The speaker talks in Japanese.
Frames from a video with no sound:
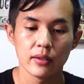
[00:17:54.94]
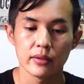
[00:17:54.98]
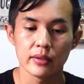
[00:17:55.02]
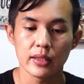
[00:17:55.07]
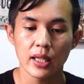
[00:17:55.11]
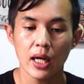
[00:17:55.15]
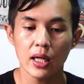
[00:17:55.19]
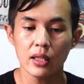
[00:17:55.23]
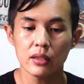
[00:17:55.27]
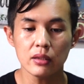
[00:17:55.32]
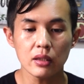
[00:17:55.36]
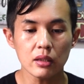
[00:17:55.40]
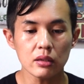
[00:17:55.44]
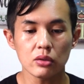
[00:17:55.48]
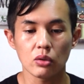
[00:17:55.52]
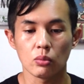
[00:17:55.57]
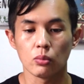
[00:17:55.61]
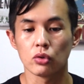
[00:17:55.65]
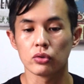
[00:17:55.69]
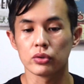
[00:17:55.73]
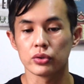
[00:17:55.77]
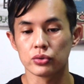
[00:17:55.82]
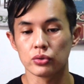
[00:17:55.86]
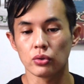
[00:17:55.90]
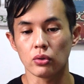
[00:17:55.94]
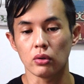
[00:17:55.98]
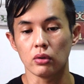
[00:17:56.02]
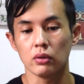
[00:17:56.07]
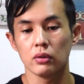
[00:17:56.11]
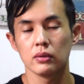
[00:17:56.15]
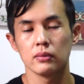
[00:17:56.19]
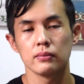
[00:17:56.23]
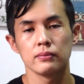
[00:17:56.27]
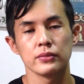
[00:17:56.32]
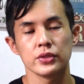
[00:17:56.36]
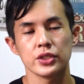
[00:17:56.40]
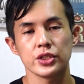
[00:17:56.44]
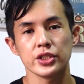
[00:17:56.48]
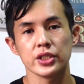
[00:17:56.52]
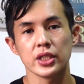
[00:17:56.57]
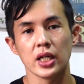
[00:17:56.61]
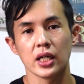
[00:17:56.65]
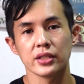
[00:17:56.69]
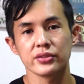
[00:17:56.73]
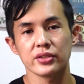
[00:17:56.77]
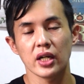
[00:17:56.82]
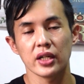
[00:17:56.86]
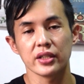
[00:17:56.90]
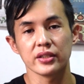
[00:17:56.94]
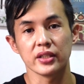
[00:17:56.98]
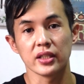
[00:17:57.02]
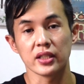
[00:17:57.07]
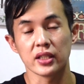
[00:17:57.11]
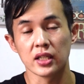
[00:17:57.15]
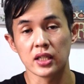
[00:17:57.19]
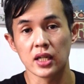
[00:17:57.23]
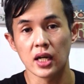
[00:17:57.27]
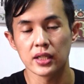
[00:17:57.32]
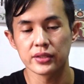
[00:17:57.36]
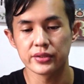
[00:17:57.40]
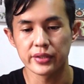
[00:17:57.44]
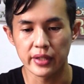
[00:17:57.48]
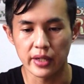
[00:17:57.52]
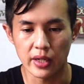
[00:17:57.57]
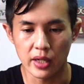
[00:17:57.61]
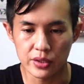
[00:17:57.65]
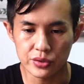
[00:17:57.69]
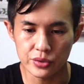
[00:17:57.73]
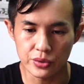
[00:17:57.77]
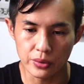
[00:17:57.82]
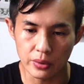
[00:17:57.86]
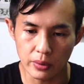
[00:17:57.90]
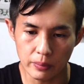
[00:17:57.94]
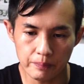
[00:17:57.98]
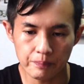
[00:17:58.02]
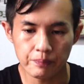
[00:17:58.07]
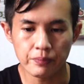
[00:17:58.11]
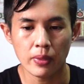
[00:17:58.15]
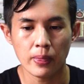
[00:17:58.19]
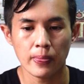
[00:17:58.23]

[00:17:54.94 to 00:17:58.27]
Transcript: なんでって思うでしょう。ちらざいて聞かせやしょ。